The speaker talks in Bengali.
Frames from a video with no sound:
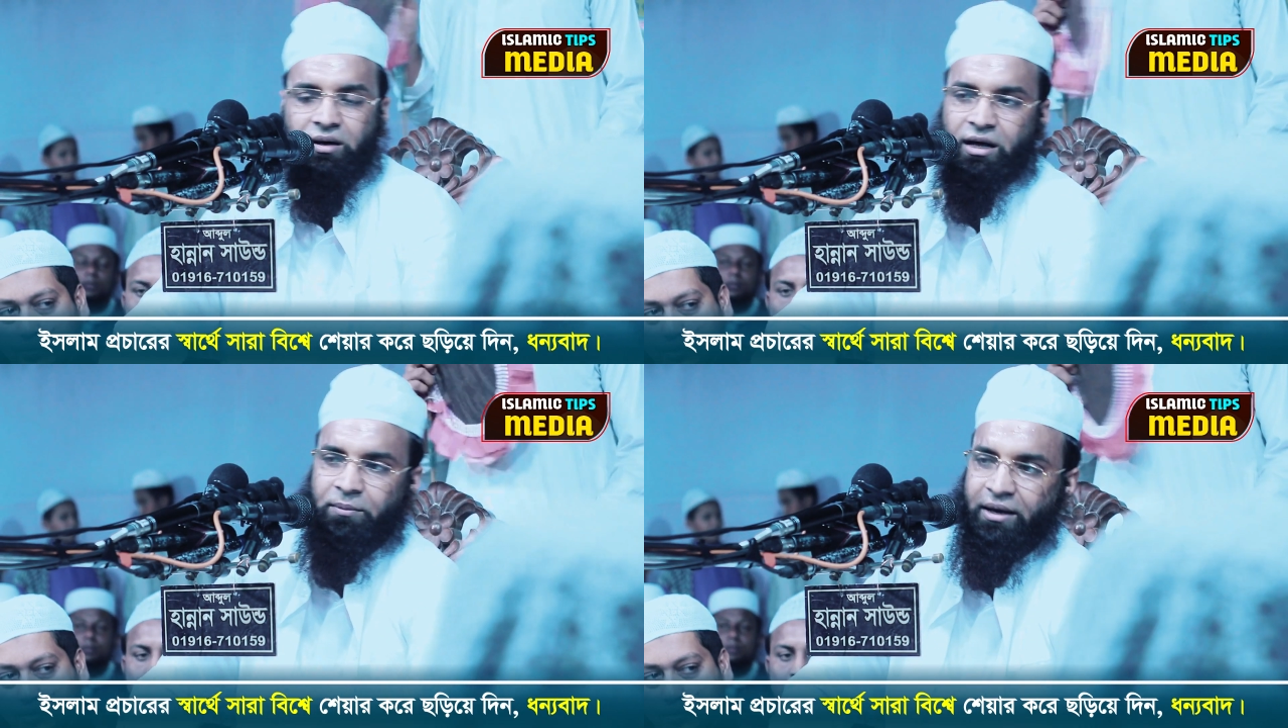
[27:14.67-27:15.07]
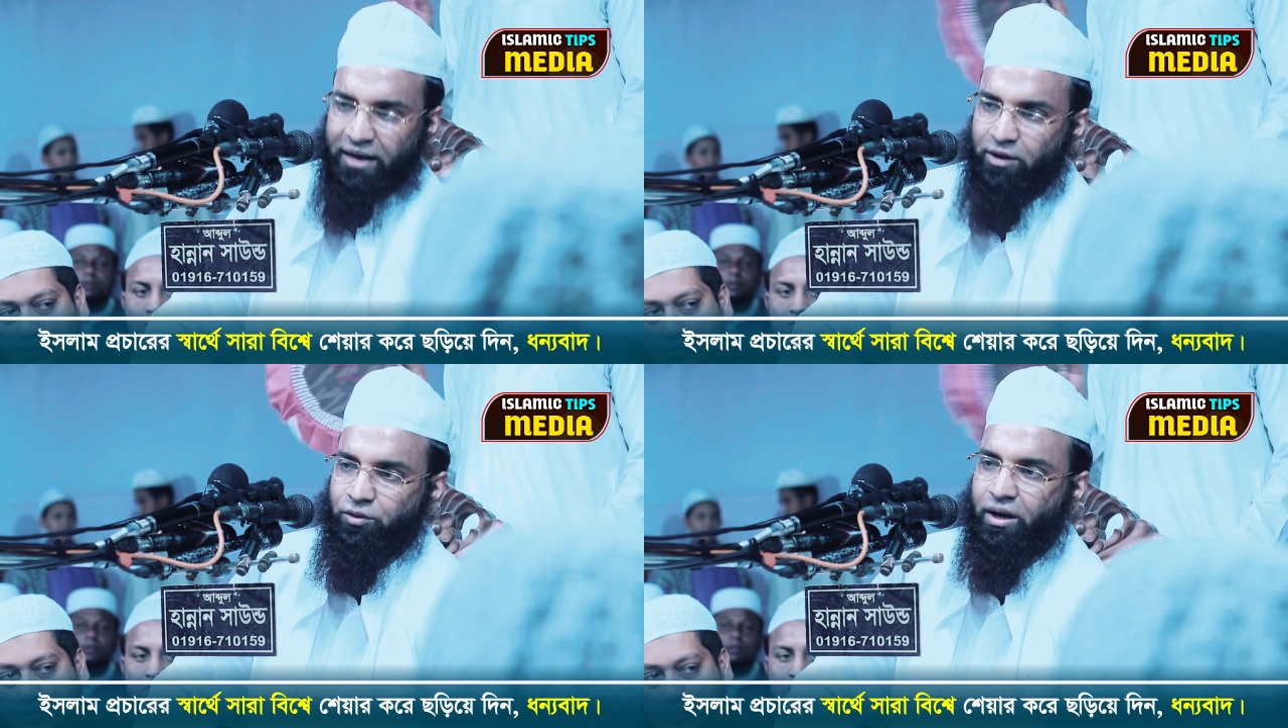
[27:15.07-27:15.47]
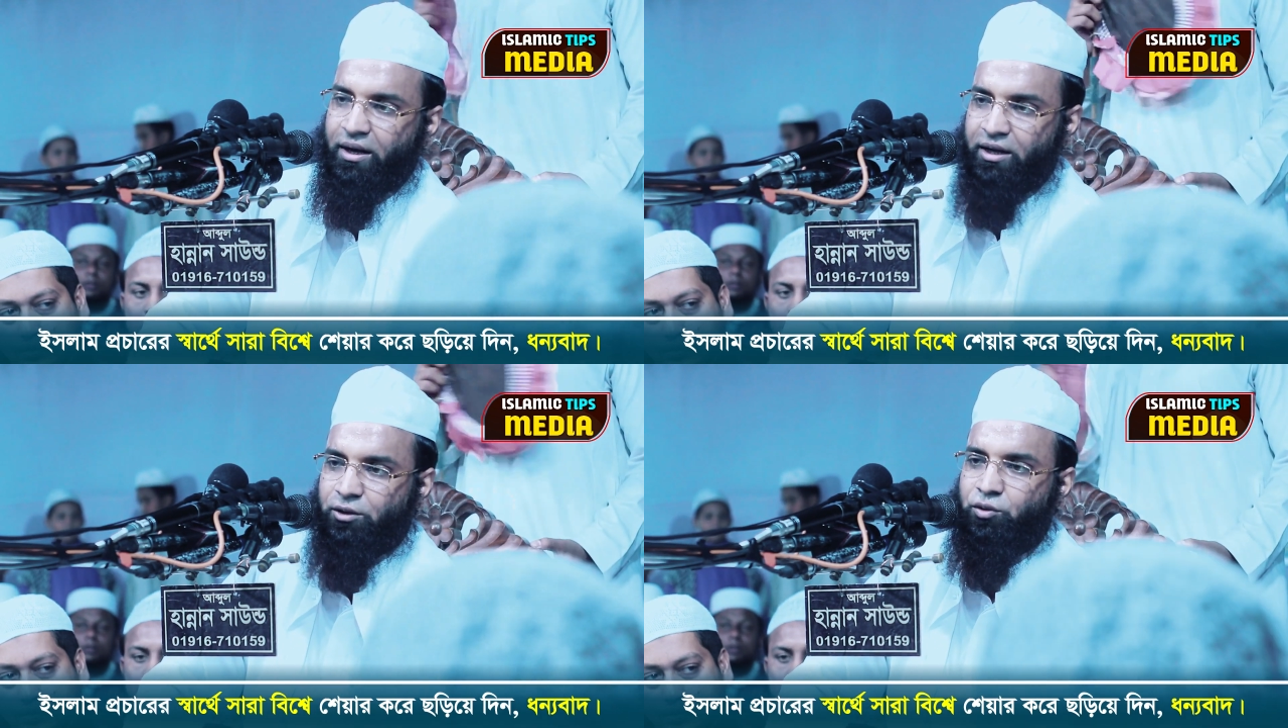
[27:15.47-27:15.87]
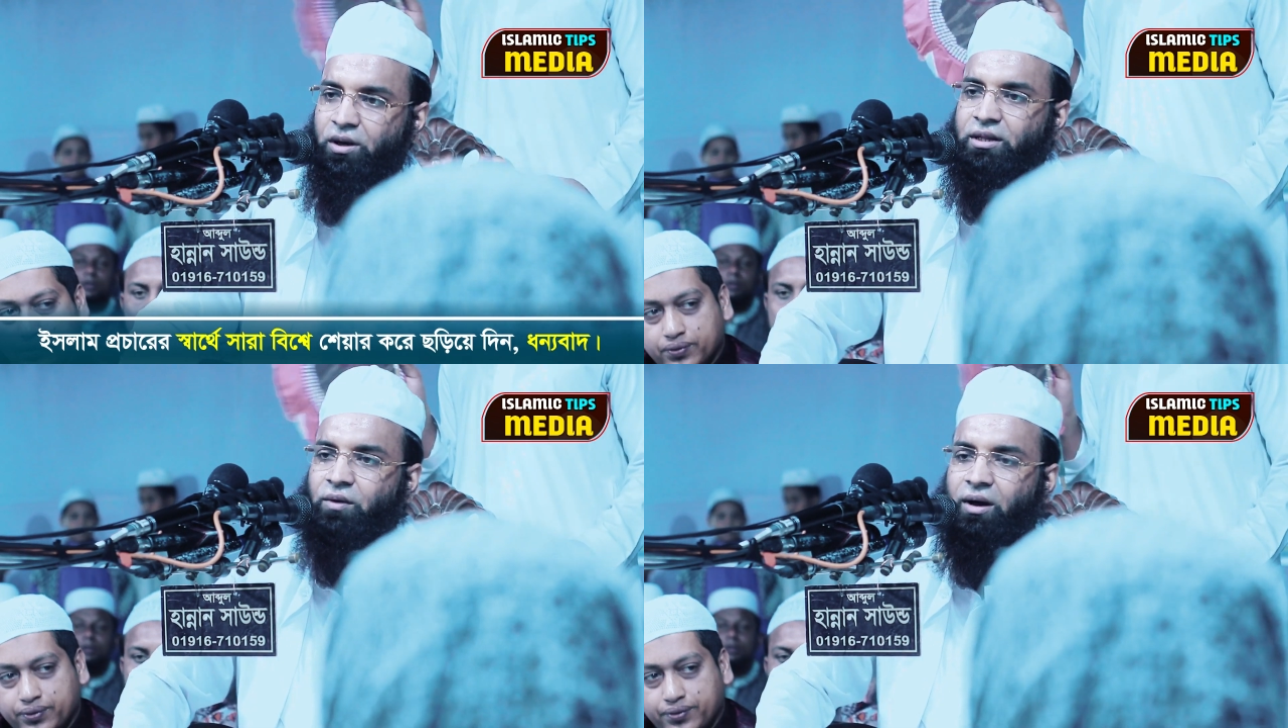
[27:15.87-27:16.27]
আরে ভাই রাখো না রেখে
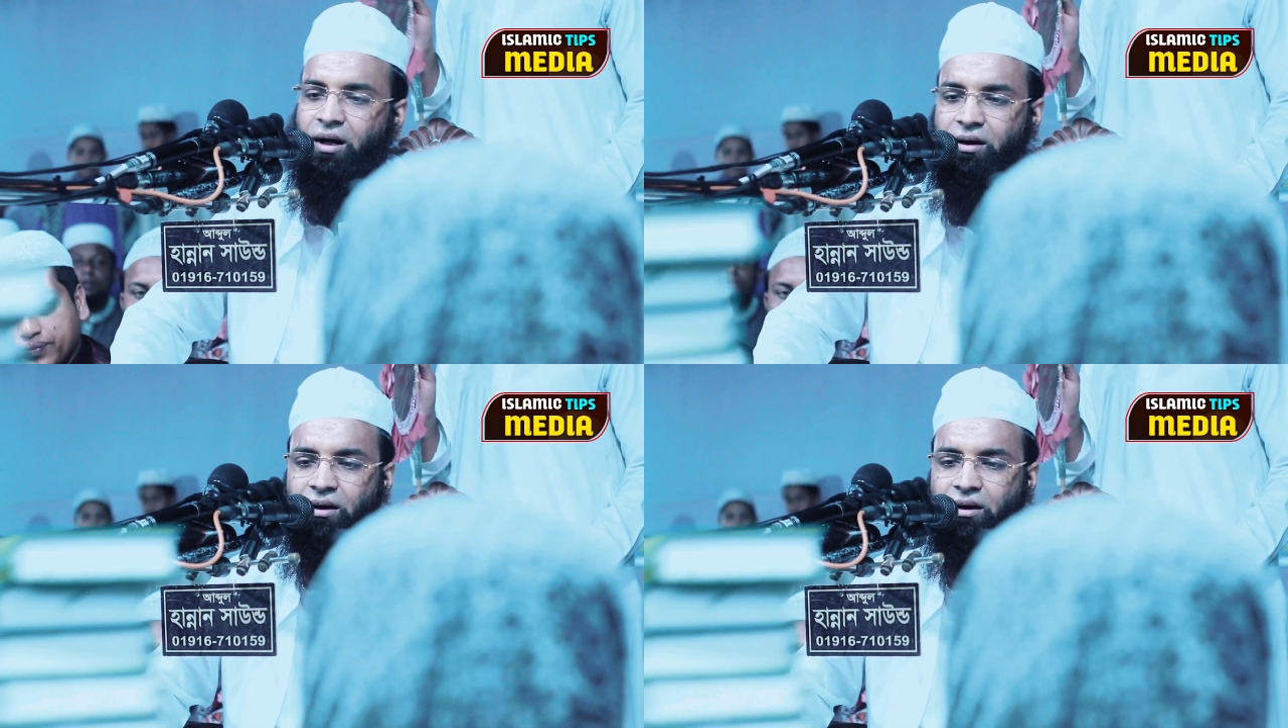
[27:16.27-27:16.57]
চলে যাও না